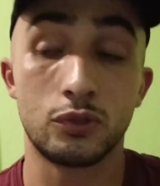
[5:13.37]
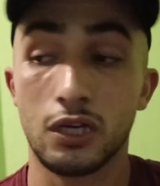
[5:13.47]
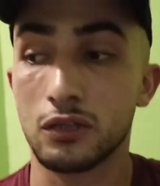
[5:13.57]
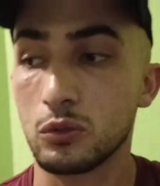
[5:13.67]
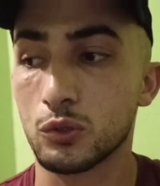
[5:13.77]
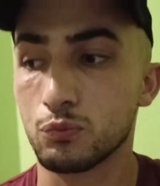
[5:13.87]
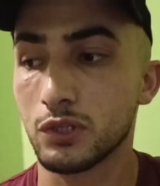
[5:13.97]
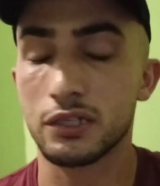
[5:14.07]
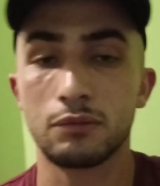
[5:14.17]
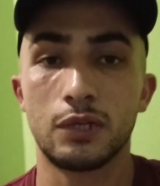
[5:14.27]
Yani
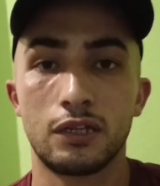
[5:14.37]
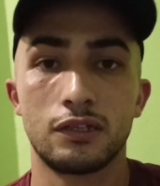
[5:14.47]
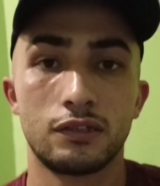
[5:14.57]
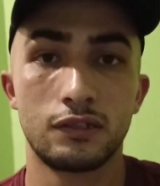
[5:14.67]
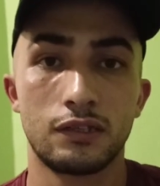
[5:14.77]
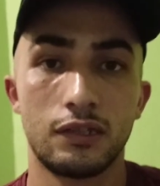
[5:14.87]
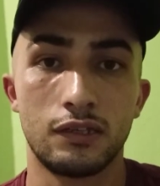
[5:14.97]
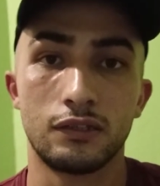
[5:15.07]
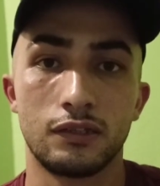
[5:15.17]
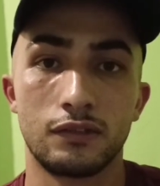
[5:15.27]
yorumlarda bana
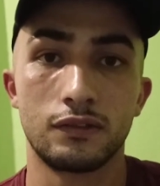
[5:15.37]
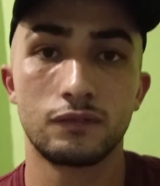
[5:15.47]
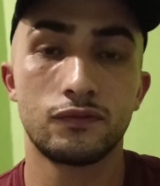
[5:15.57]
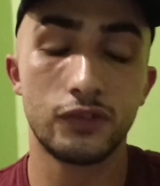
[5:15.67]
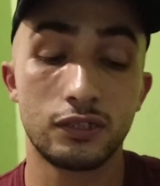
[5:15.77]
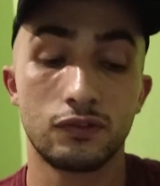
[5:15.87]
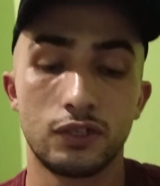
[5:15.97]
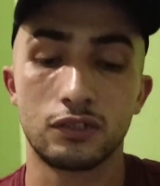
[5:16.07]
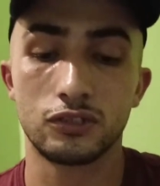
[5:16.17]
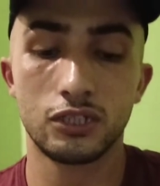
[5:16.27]
e, fikir
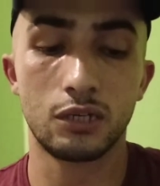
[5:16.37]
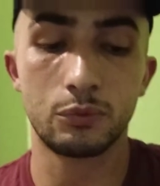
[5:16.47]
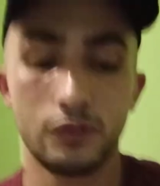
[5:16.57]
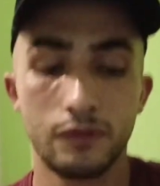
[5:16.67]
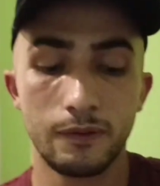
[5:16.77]
verin, şey yapın.